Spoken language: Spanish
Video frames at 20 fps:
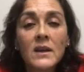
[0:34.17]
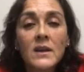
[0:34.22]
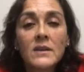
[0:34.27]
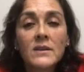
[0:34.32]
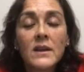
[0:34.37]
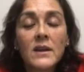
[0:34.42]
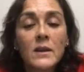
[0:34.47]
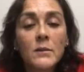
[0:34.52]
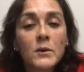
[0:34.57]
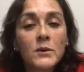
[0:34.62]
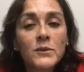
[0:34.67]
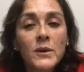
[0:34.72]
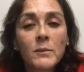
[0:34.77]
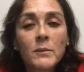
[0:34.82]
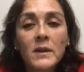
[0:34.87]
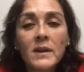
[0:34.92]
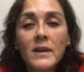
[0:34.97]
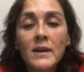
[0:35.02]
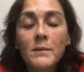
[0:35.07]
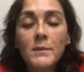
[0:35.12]
Tenemos
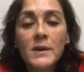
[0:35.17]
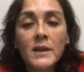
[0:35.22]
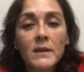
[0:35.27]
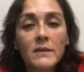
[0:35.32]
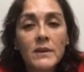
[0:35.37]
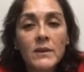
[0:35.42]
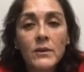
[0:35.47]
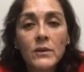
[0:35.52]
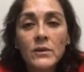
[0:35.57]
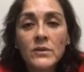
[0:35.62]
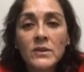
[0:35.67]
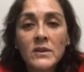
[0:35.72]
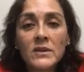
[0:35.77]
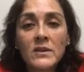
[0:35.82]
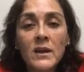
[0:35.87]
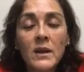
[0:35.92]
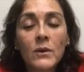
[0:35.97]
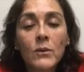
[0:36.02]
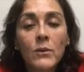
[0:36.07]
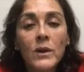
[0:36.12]
familias maravillosas,
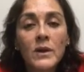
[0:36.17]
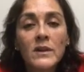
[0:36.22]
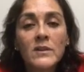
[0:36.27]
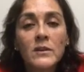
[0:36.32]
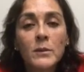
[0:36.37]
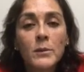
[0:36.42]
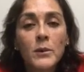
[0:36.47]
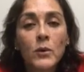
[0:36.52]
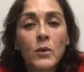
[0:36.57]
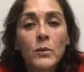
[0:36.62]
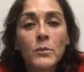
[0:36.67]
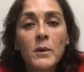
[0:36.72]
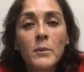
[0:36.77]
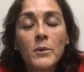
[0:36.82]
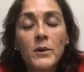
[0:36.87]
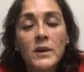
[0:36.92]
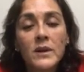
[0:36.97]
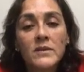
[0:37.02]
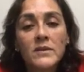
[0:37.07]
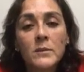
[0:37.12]
las cuales se preocupan
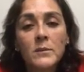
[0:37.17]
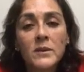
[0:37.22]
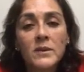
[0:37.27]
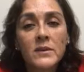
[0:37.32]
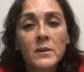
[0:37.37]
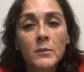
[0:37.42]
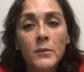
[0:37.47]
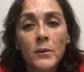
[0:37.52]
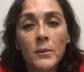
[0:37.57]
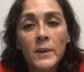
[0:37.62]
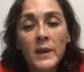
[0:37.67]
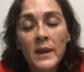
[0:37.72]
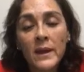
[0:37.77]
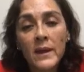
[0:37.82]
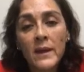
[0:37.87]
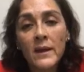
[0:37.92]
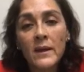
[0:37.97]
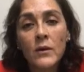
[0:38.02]
porque siempre estemos bien,